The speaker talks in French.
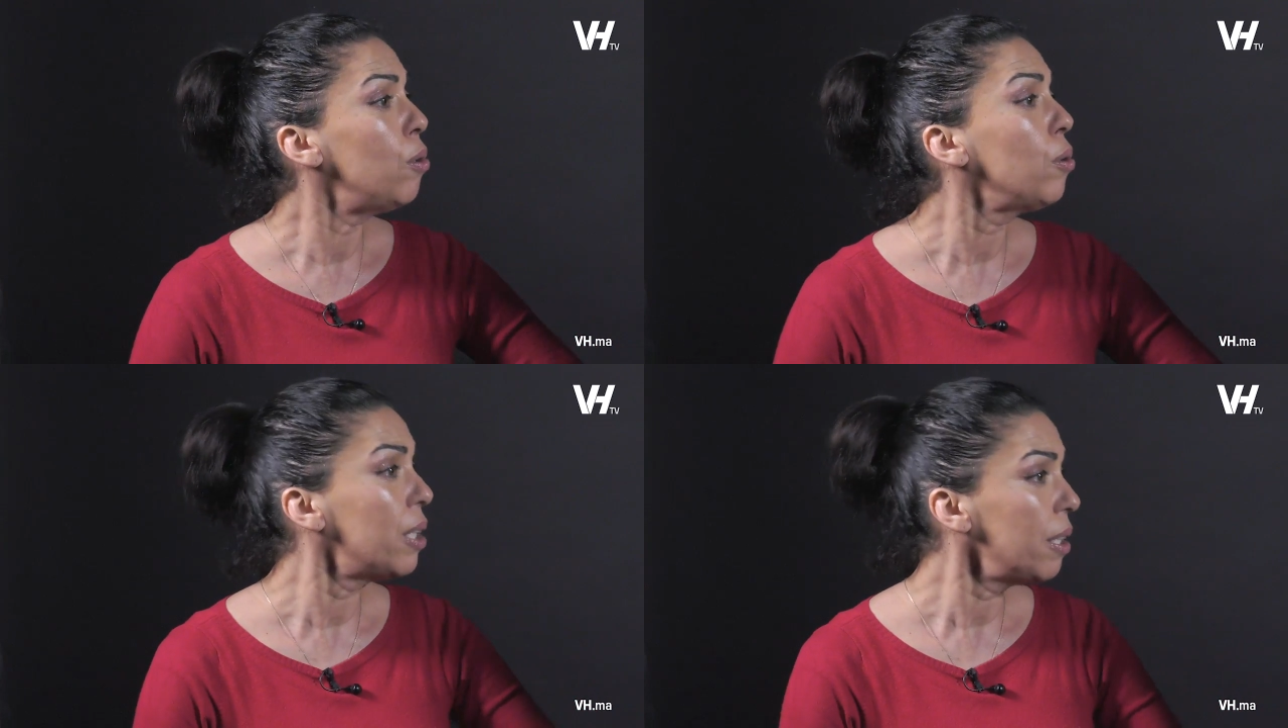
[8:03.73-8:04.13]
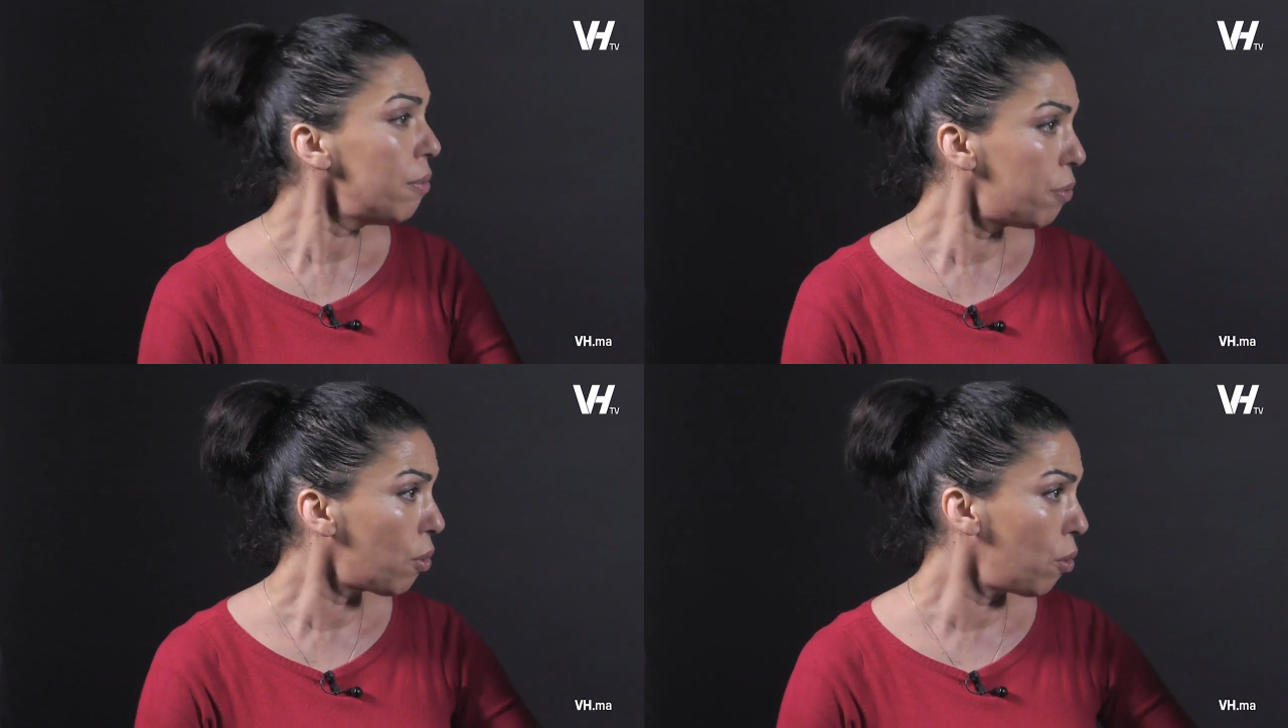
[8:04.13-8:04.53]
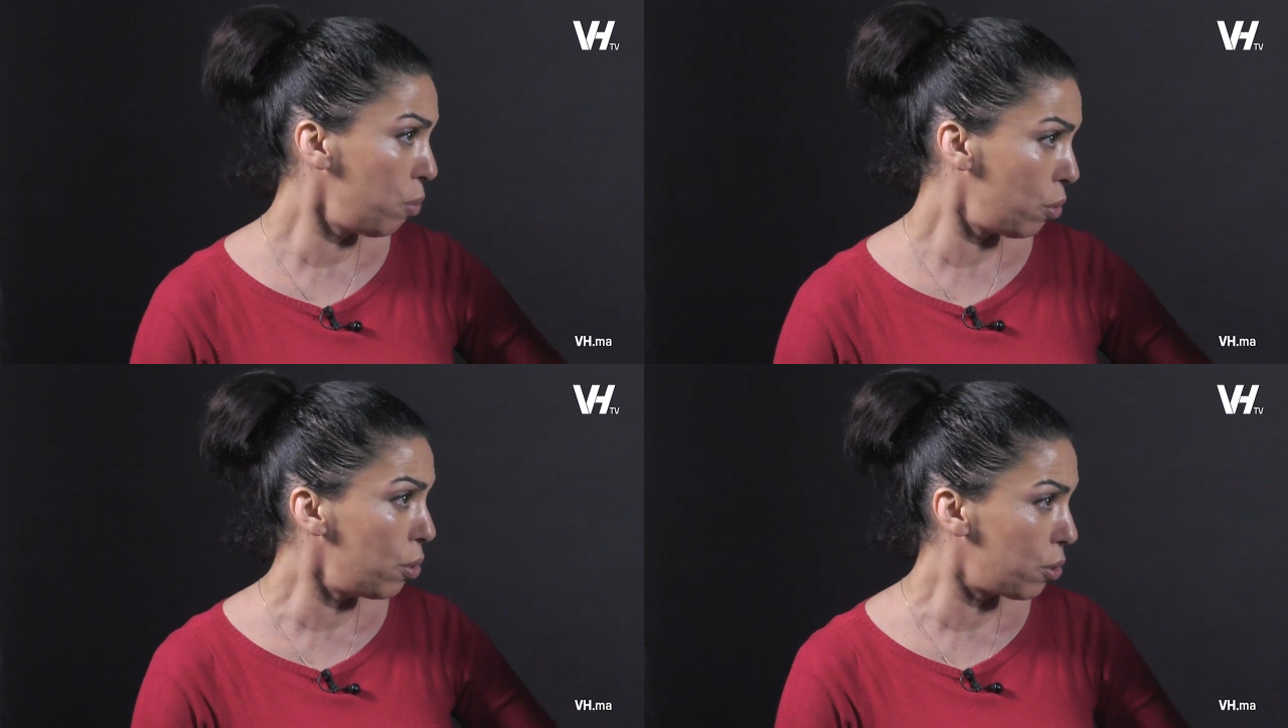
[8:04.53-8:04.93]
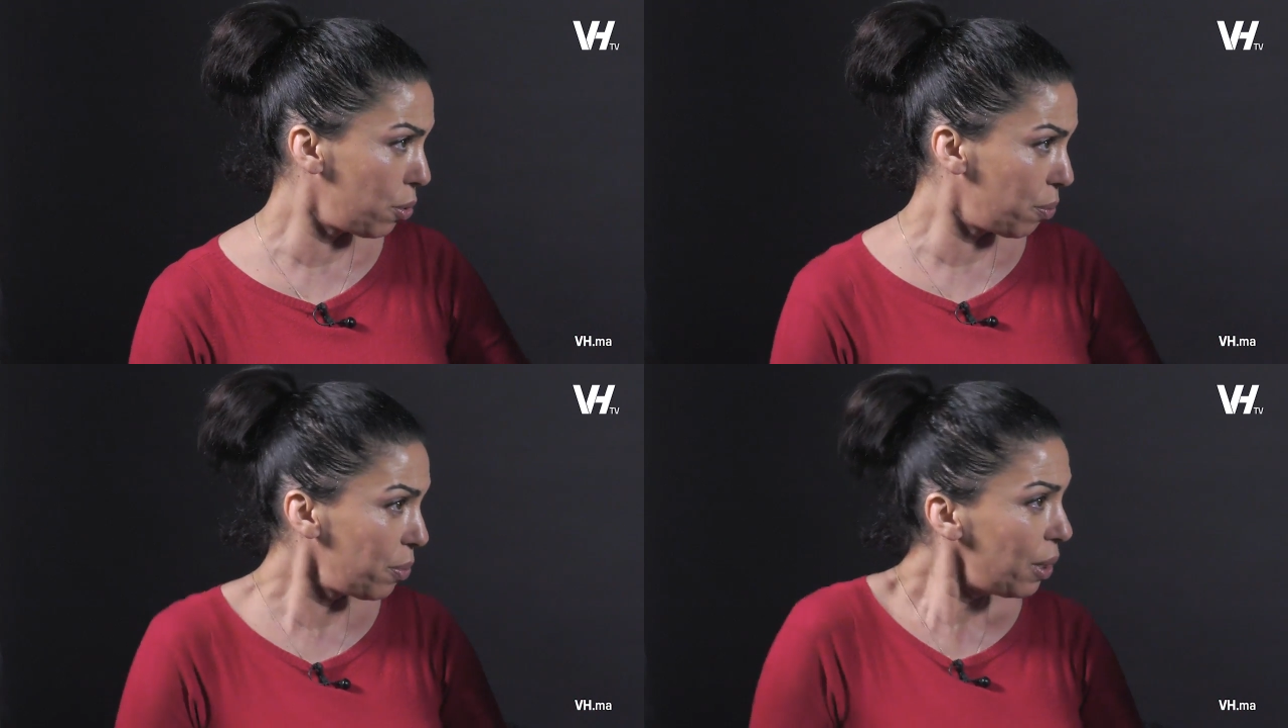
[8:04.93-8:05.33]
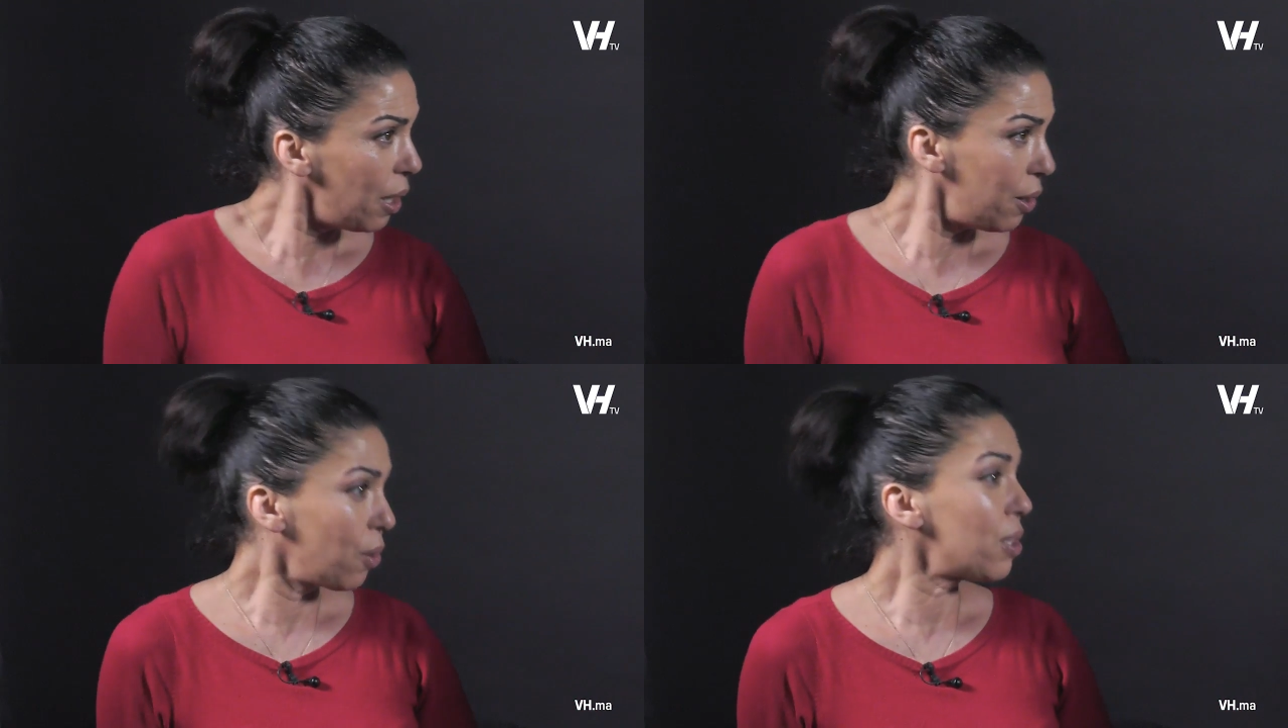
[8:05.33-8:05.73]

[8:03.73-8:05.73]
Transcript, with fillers: Looking for Uncle Mm.